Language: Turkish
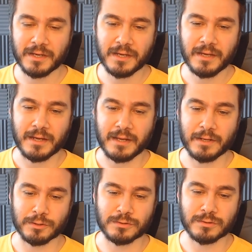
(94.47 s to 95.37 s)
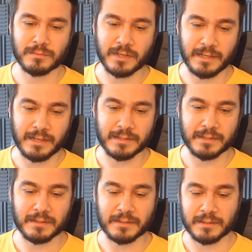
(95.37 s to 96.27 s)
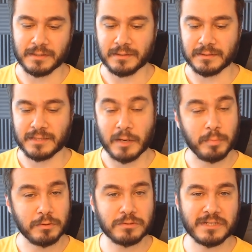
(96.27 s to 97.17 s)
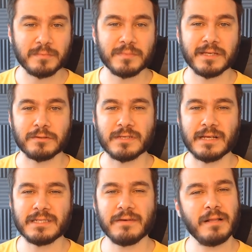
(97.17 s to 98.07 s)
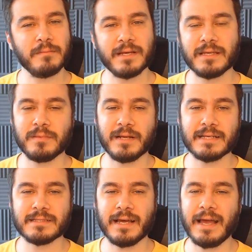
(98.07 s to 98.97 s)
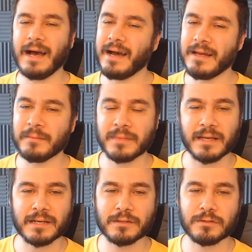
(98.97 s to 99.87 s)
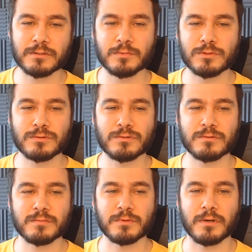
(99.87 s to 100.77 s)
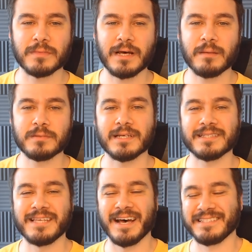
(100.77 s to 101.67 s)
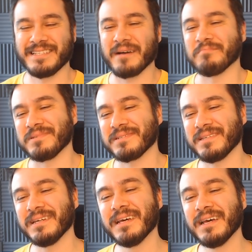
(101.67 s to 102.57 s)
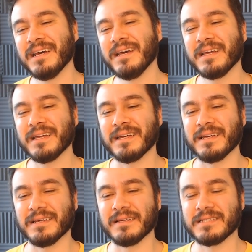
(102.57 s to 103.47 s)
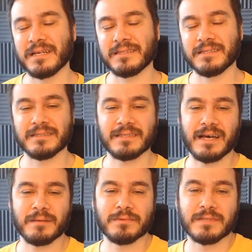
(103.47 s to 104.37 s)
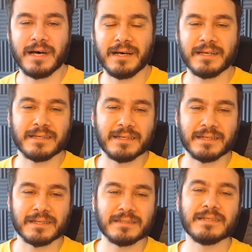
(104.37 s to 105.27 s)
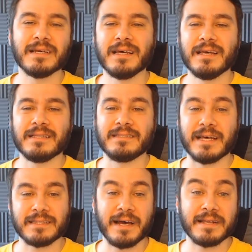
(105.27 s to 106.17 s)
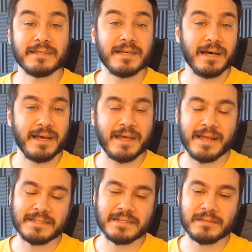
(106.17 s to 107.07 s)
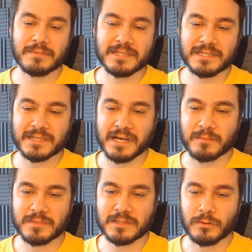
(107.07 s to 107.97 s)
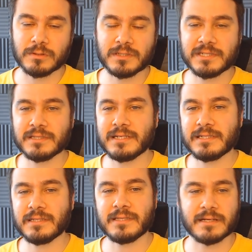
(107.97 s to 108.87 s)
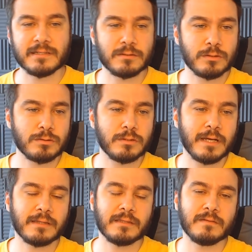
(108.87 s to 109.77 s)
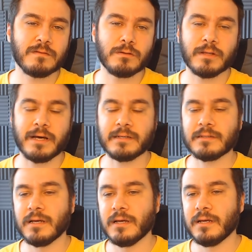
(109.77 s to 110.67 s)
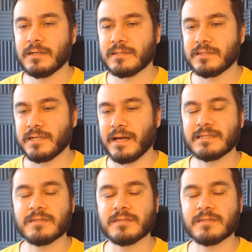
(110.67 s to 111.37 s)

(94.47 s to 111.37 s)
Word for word: Helal olsun. Baya hani e, temposu ritmi de güzel. Ceval Megi biraz da ya ailemden ayrılıyoruz mutsuzuz brom ne yapacağız tarzı yapmıştı. E, Table daha e, detaylı daha eğlenceli bir iş çıkarmış. Onun dışında işte Terence Ross'un attığı videolar işte J.R.